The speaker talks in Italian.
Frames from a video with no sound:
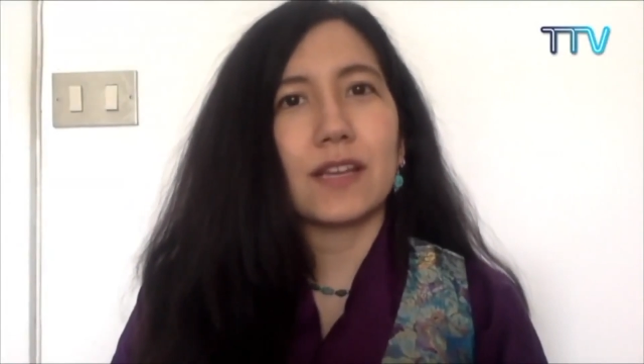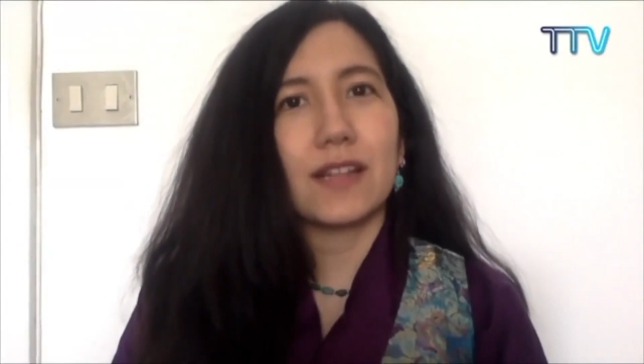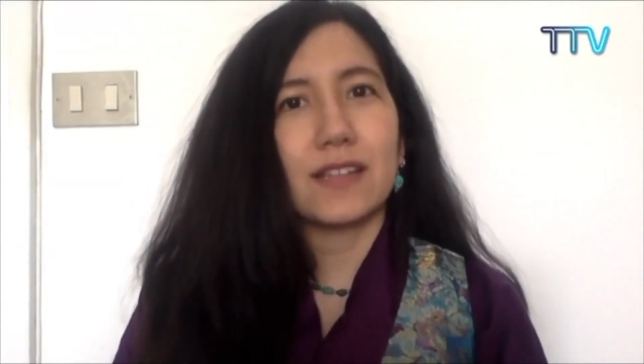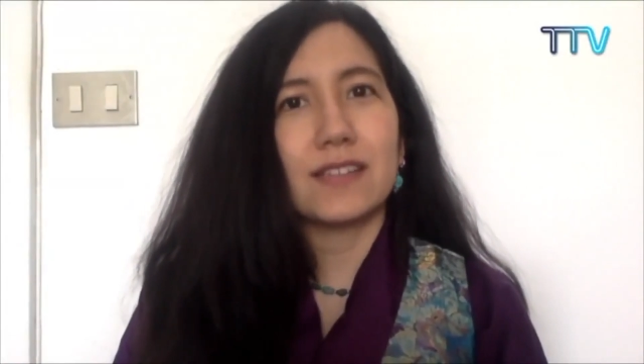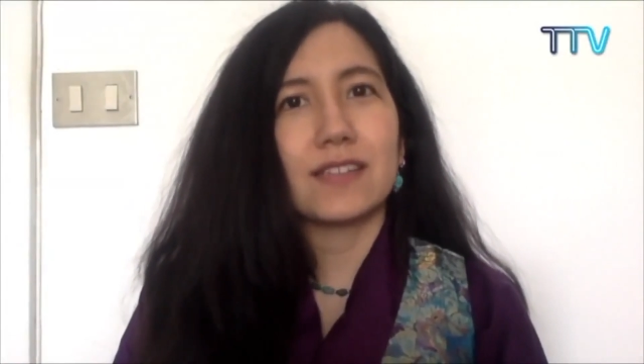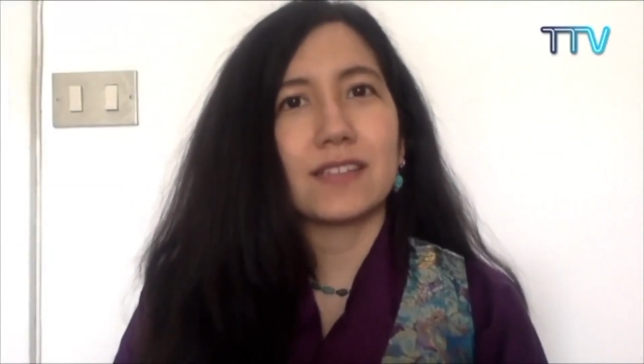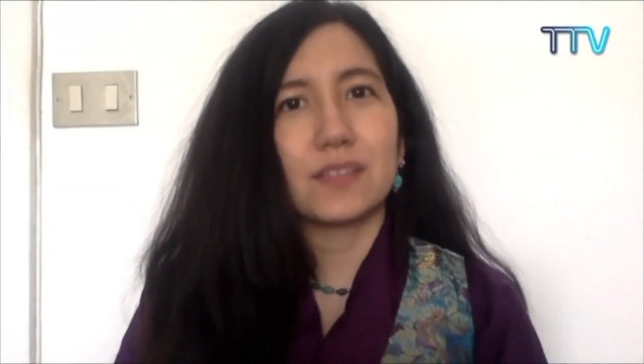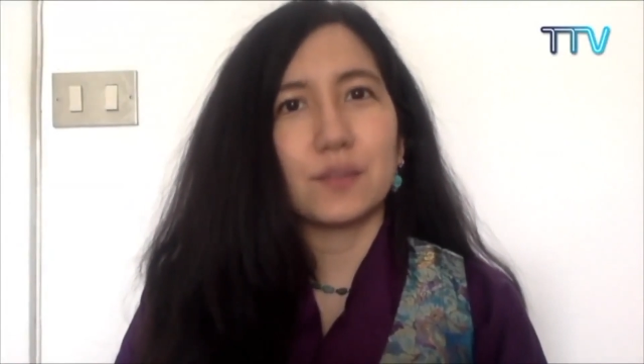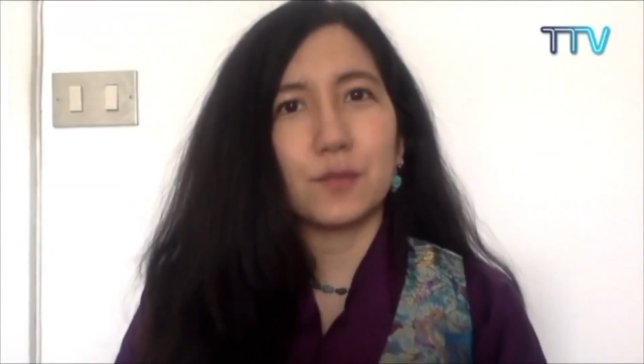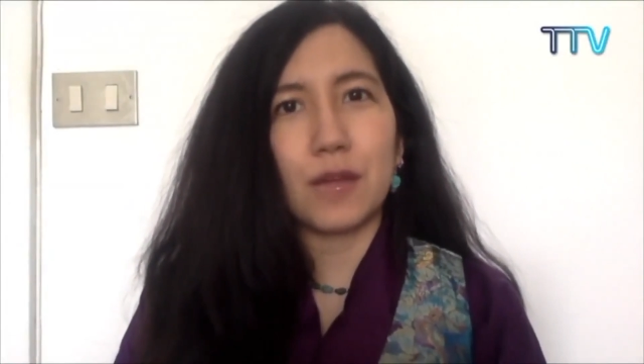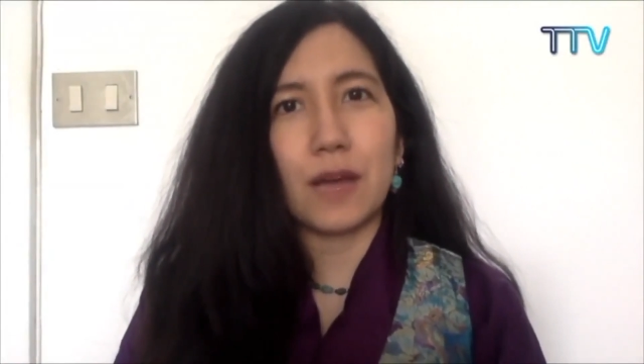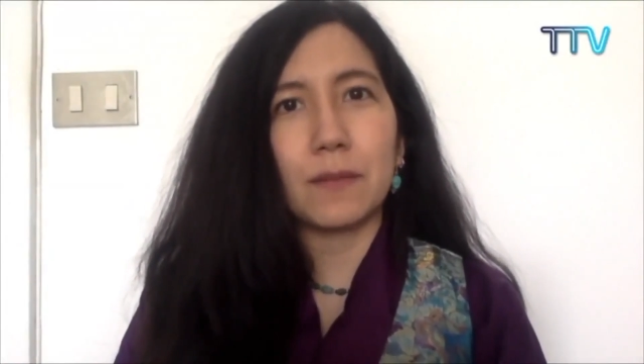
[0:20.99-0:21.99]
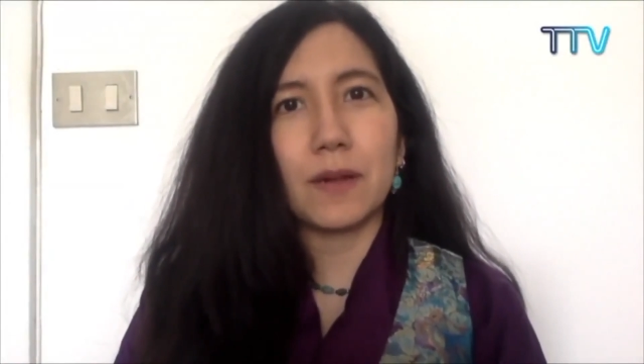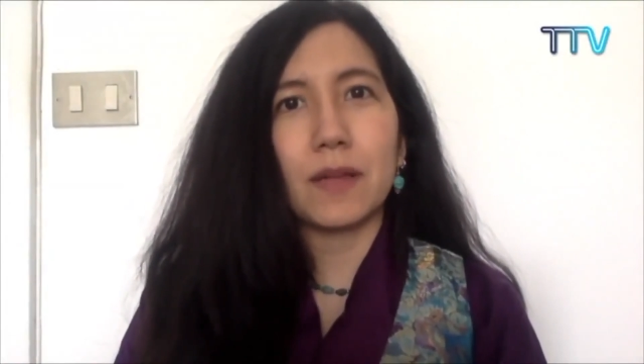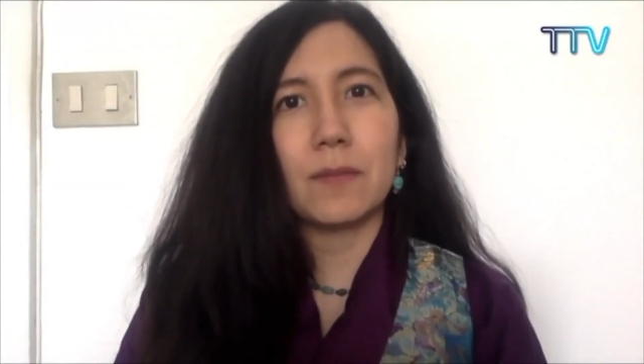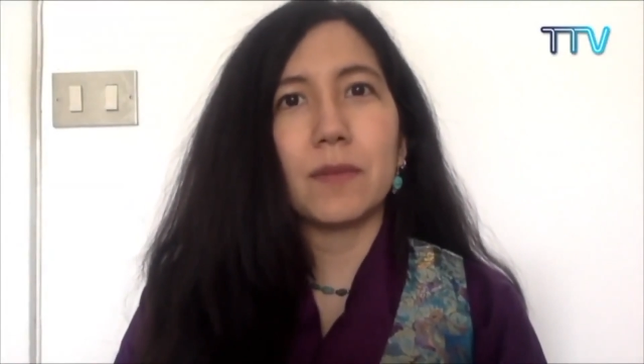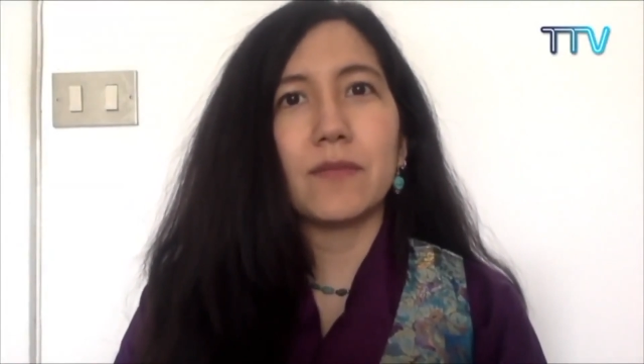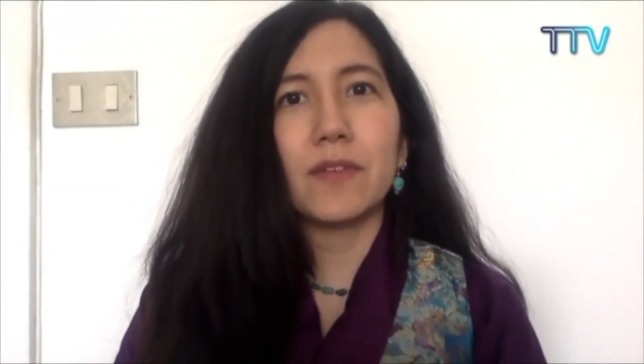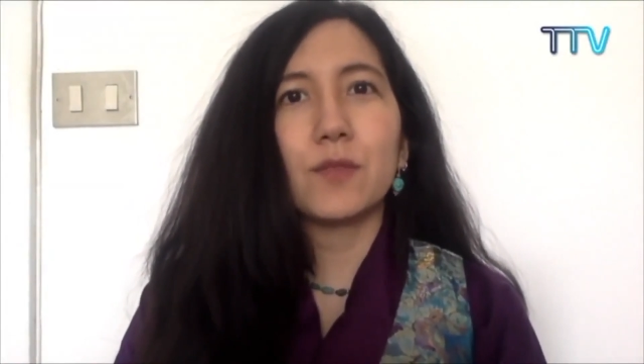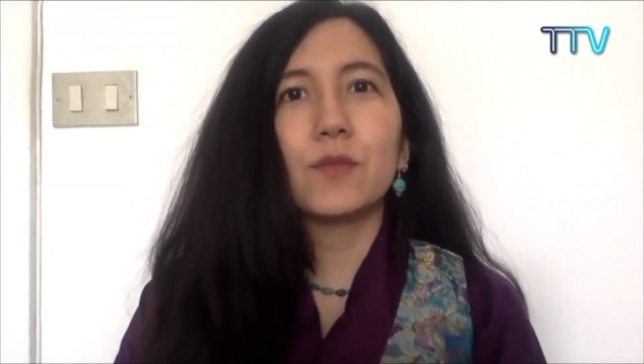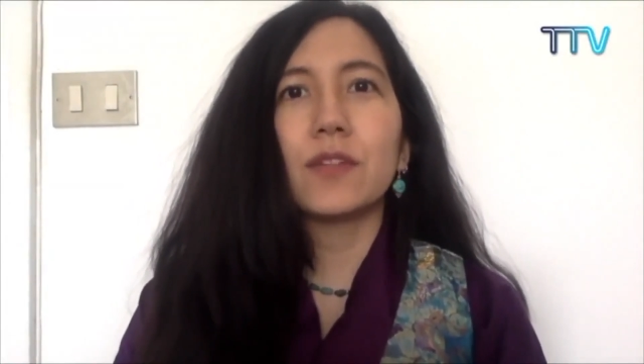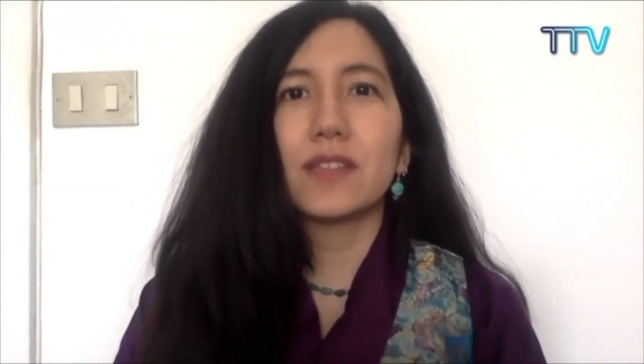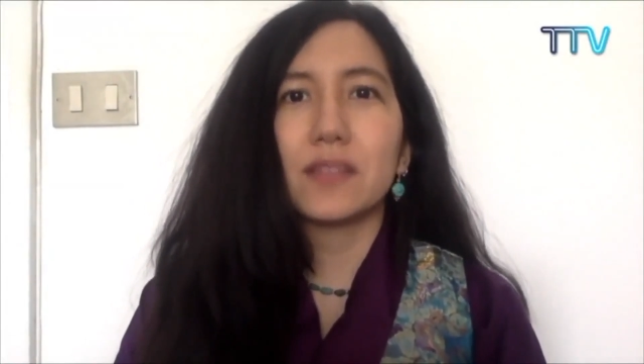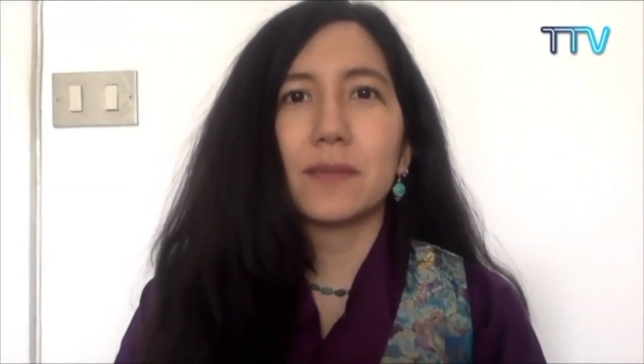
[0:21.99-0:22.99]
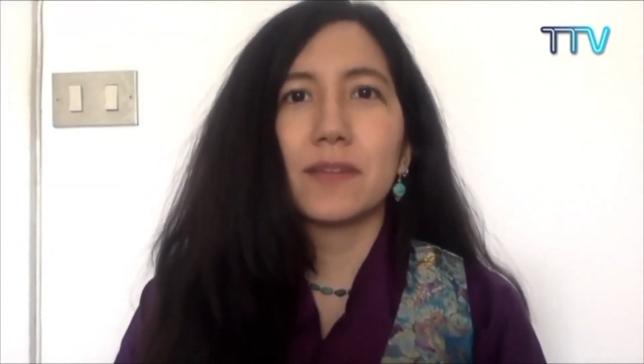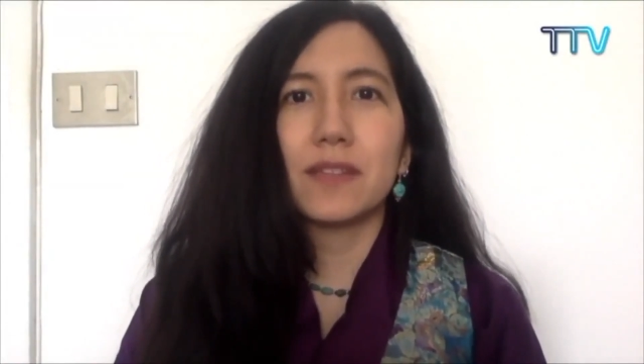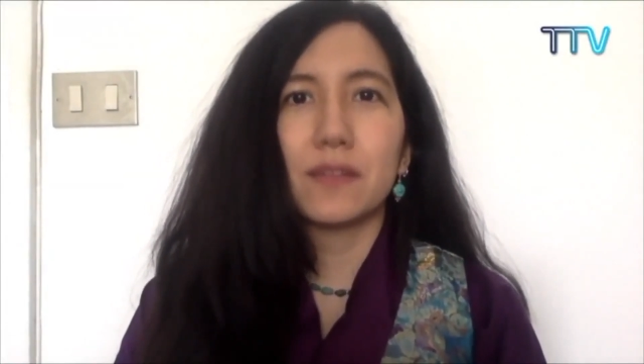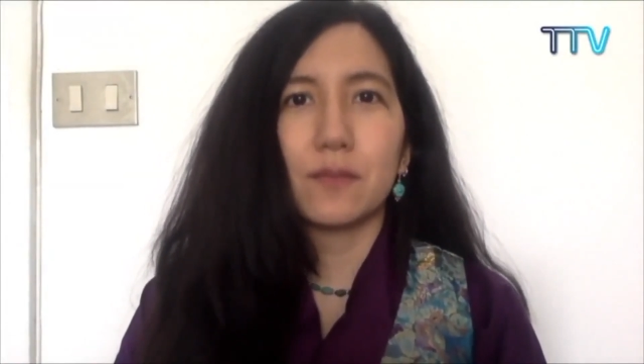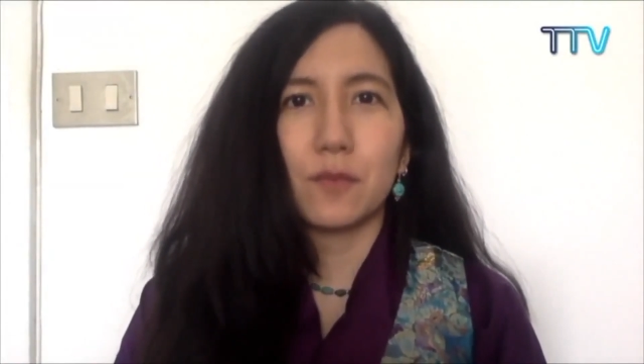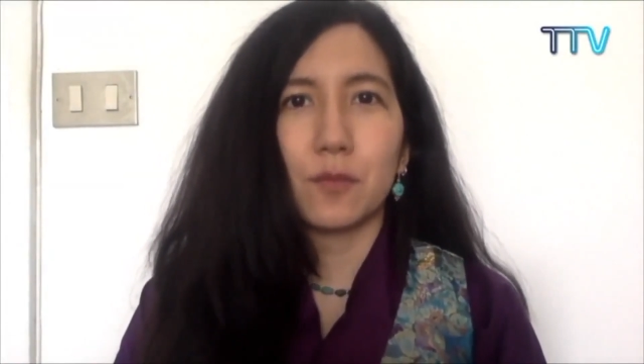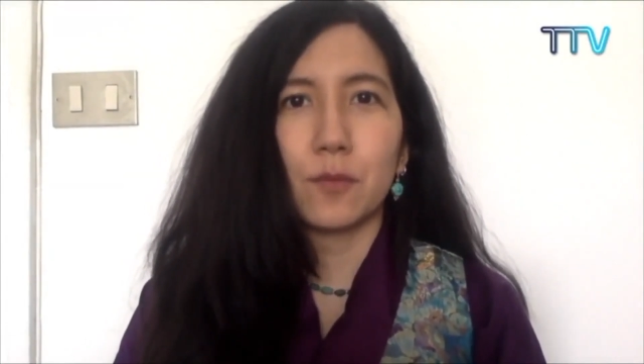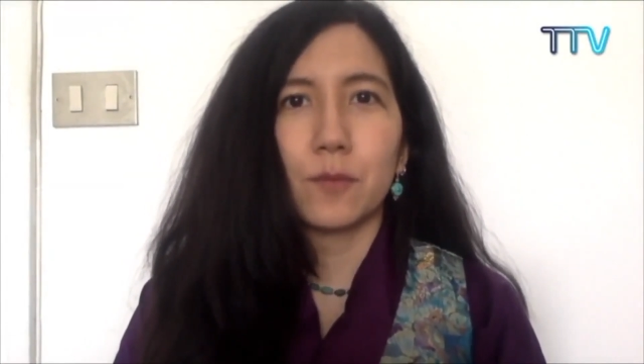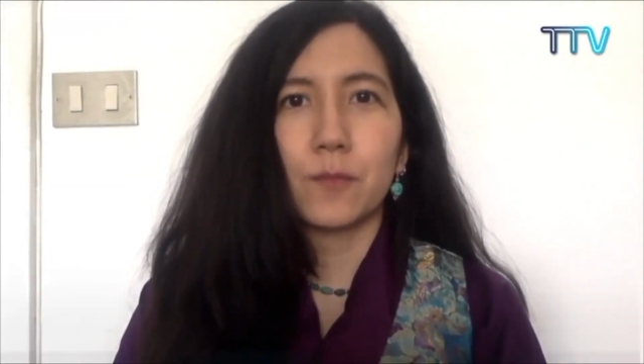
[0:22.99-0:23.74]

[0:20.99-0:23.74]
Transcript: Kelsan Santulama e benvenuti a Tibet TV,